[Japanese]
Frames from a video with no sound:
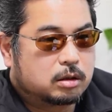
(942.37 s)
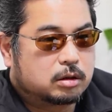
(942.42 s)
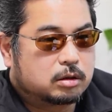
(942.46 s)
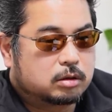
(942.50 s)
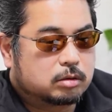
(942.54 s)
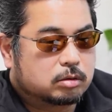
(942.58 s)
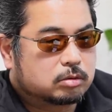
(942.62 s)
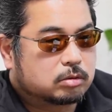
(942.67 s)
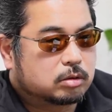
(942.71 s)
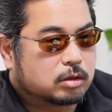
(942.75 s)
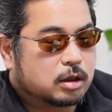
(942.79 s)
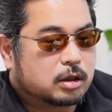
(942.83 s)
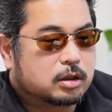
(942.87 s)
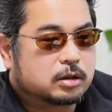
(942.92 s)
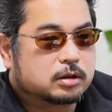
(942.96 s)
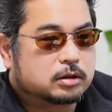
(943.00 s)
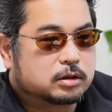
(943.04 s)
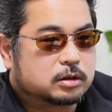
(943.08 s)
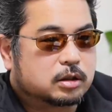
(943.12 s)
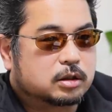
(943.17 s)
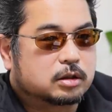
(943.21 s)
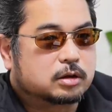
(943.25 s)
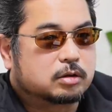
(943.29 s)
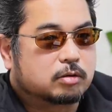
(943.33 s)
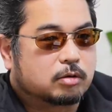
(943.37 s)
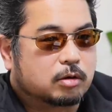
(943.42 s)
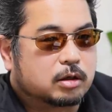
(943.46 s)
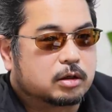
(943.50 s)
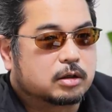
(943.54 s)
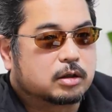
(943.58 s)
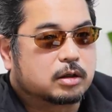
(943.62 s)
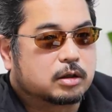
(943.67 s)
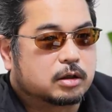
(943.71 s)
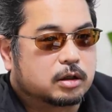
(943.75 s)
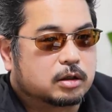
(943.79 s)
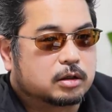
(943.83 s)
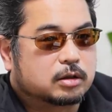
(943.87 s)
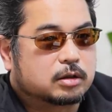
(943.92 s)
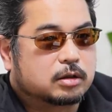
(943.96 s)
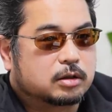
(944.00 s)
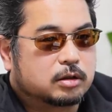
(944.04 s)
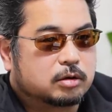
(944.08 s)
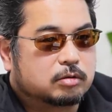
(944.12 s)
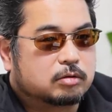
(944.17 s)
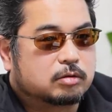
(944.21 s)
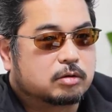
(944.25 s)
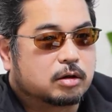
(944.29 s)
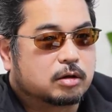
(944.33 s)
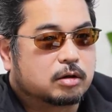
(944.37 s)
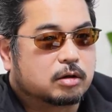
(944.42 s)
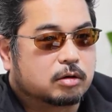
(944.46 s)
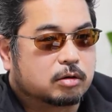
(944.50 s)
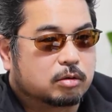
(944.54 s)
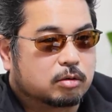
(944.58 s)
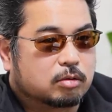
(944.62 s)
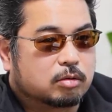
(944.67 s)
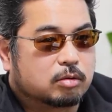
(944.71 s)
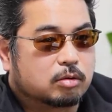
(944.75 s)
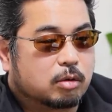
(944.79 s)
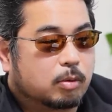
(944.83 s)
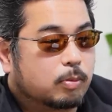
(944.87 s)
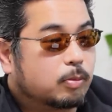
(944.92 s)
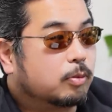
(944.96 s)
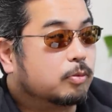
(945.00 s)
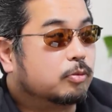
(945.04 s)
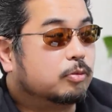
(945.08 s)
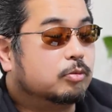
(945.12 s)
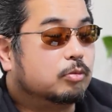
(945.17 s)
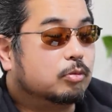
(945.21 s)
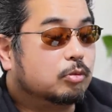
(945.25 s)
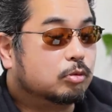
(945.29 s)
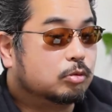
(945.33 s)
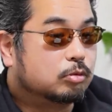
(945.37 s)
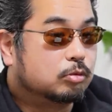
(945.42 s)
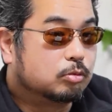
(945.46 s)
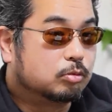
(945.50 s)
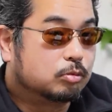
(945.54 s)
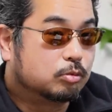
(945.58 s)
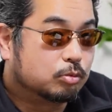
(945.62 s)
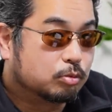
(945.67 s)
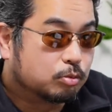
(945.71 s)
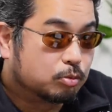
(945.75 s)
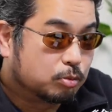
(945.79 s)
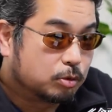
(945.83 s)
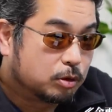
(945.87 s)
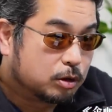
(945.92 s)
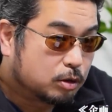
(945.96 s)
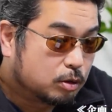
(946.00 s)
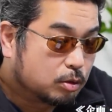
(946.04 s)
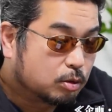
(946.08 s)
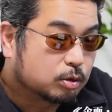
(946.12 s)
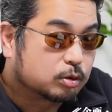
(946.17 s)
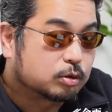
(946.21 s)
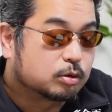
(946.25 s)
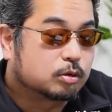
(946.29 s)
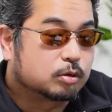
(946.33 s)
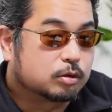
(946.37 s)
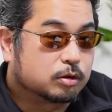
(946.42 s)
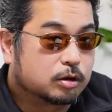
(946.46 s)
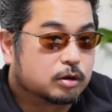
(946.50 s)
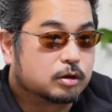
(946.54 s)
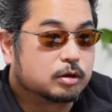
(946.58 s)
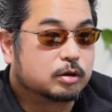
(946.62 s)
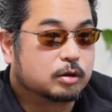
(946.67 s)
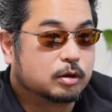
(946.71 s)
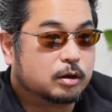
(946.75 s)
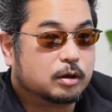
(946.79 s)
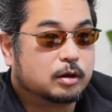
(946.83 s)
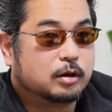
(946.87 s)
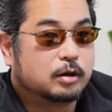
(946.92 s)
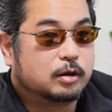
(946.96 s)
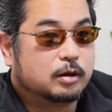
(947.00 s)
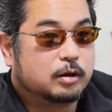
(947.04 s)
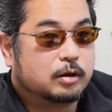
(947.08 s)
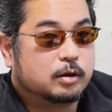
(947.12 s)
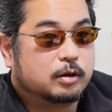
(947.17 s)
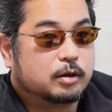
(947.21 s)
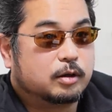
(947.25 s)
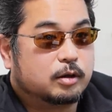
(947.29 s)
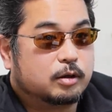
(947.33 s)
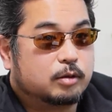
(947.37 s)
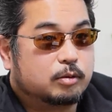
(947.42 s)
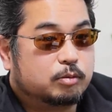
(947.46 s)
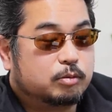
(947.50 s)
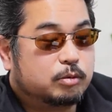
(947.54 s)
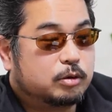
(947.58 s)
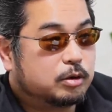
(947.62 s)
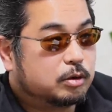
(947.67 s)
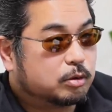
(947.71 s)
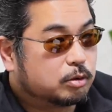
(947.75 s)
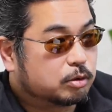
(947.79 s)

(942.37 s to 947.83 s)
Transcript: ちょっと現時点ではあれだねって言ったんだけど、見事にそうですよね、見